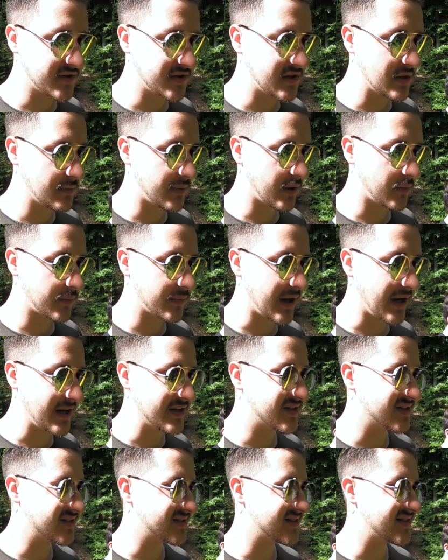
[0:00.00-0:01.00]
sich hierbei um eine
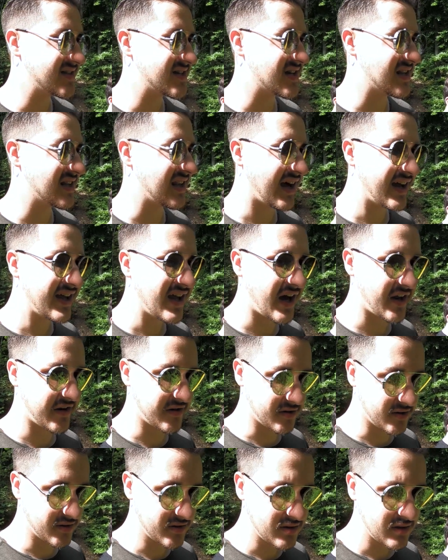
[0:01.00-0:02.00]
alte Ziegelei
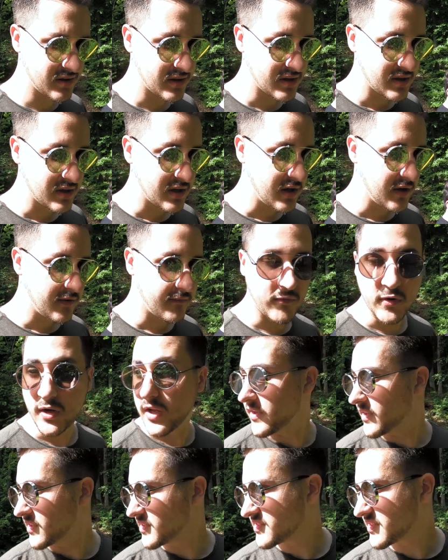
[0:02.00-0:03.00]
handeln, wo
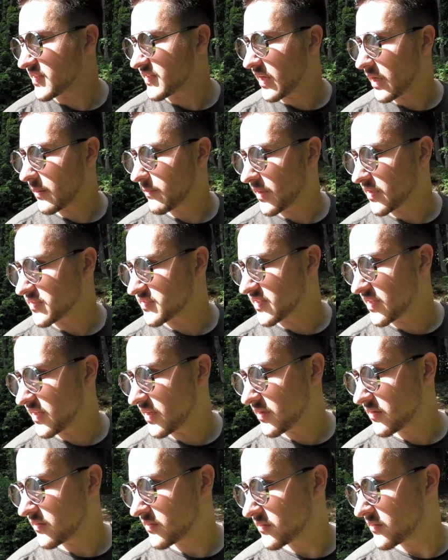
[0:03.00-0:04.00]
allerdings der Nachbar
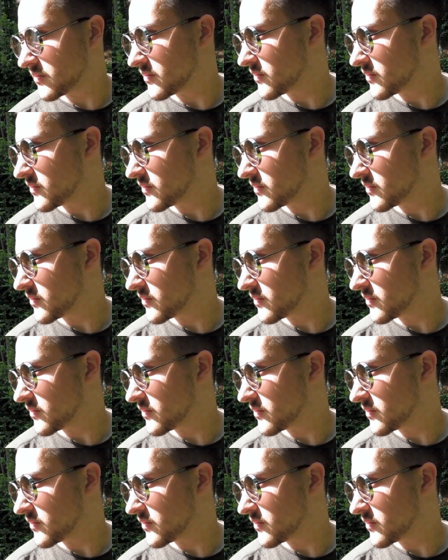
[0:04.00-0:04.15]
sehr